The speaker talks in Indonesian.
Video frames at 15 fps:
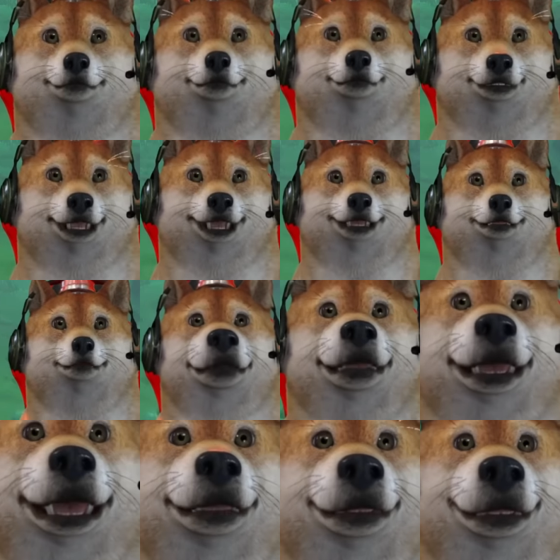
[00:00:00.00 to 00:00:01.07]
Mereka tuh
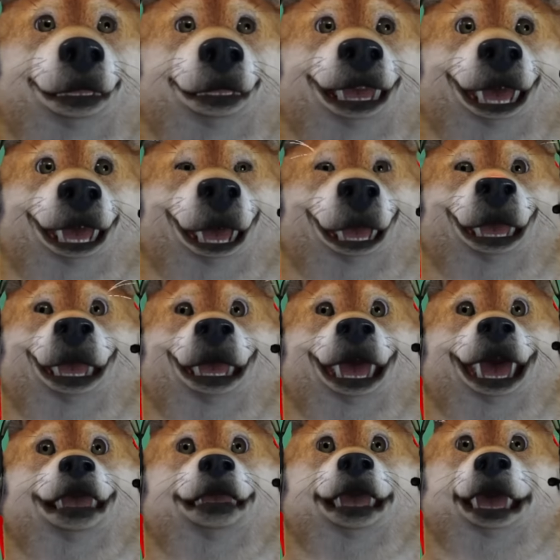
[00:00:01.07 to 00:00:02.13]
lebih besar dari kita
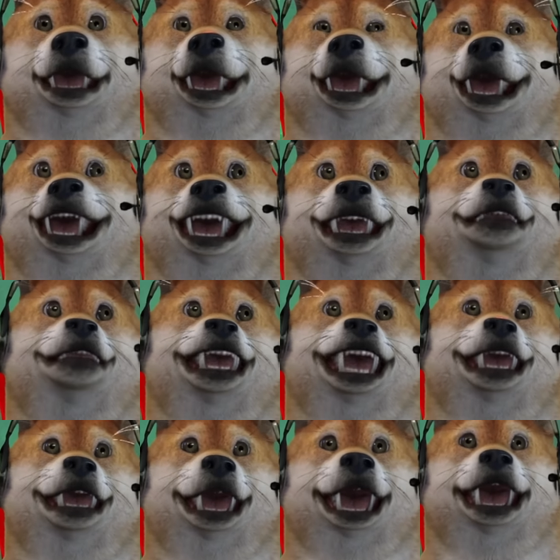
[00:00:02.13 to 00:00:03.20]
gitu kan, ditelan sekali telan